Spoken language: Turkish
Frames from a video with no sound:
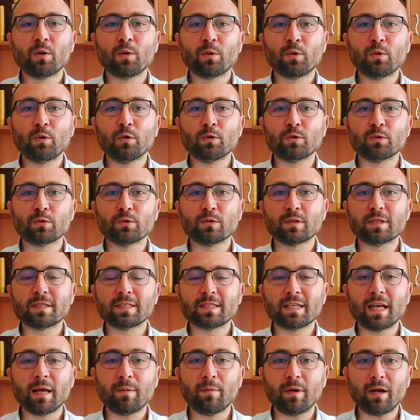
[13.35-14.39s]
Kun
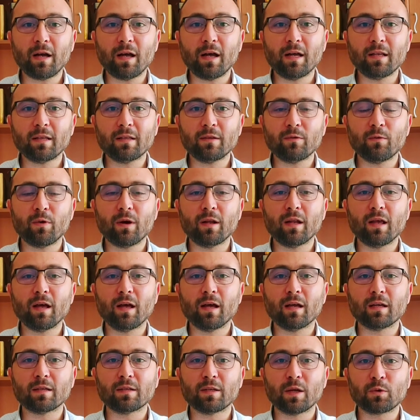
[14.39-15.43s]
semhen ve
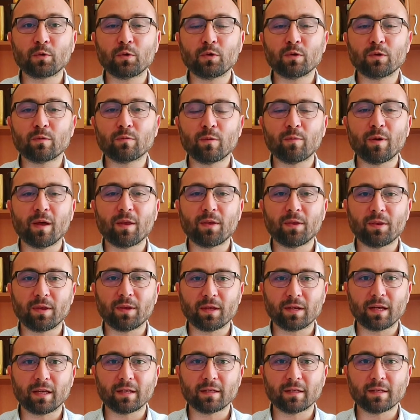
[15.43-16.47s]
la tekun
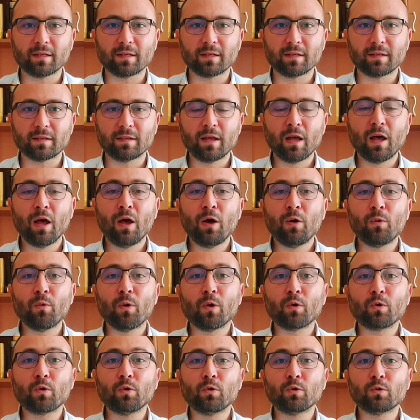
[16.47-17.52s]
mübezziren ve
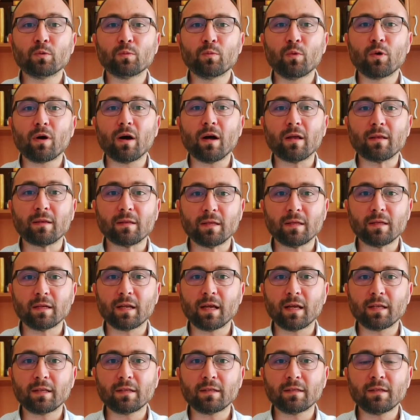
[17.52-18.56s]
kun
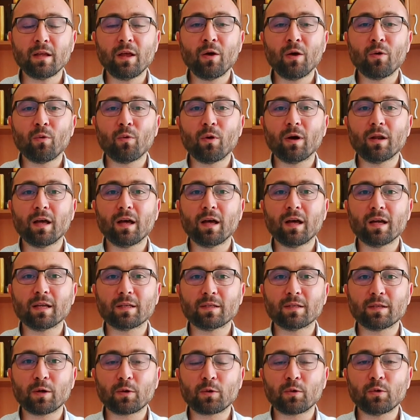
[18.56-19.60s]
mukaddiren ve
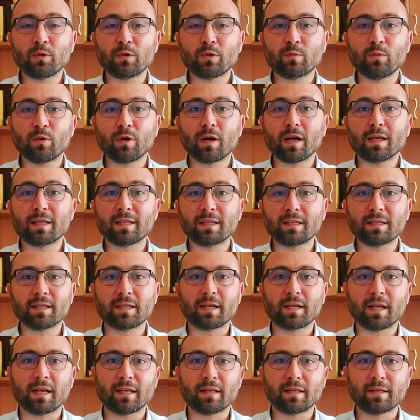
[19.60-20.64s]
la tekun
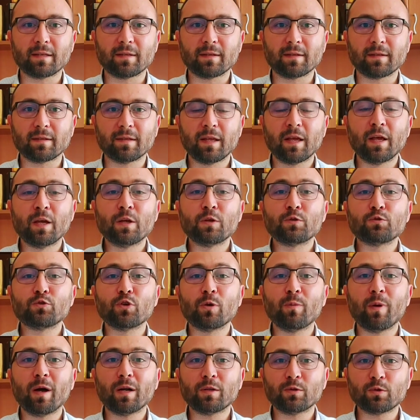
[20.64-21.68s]
mukaddiren.
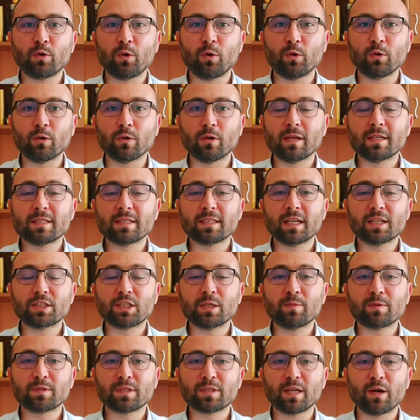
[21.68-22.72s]
Cömert ol,
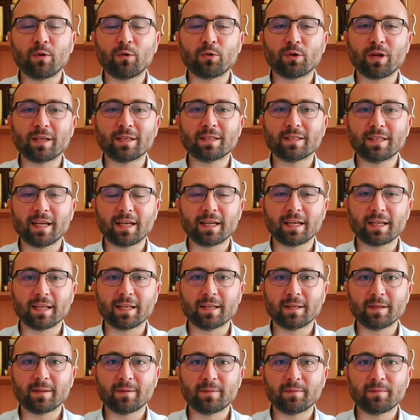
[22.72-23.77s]
saçıp savuran
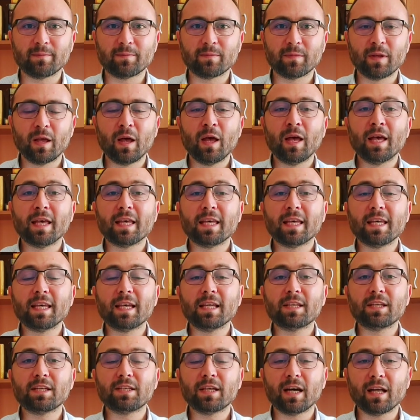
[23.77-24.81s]
değil.
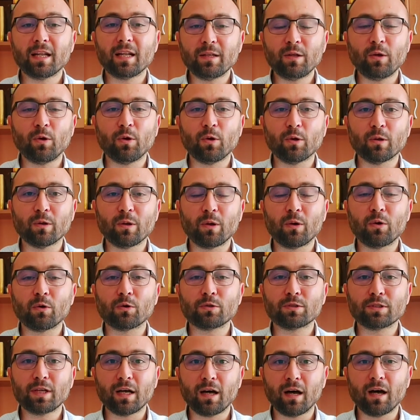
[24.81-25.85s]
İtidalli ol,
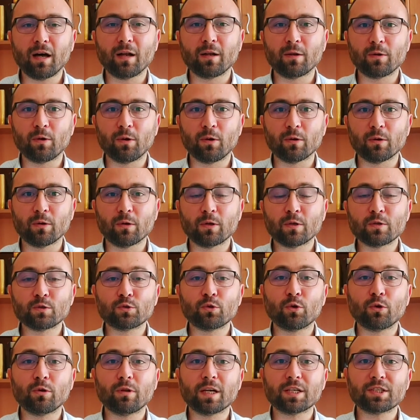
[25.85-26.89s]
orta halli ol,
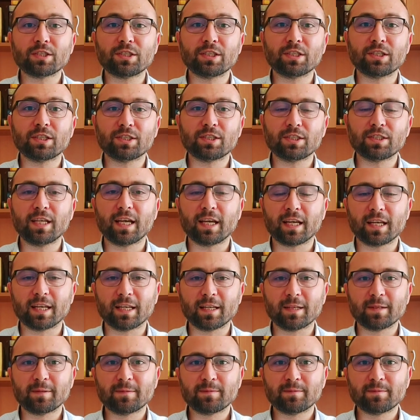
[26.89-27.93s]
zorlaştırıcı değil.